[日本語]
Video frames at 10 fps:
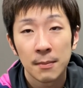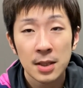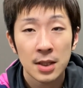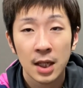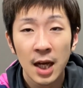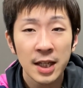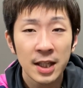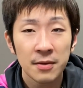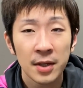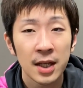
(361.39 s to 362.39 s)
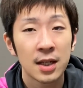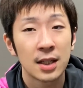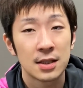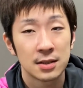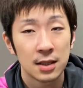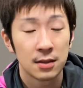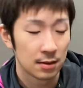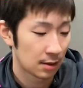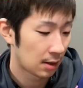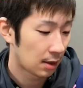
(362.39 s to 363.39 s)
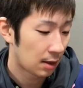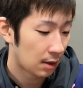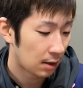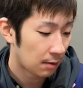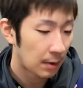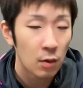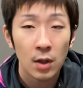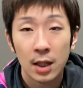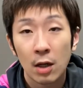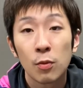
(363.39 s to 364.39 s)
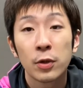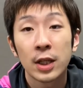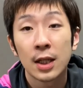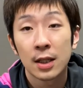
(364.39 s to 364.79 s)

まずは回転の変化ですね、まあ、フォアが表な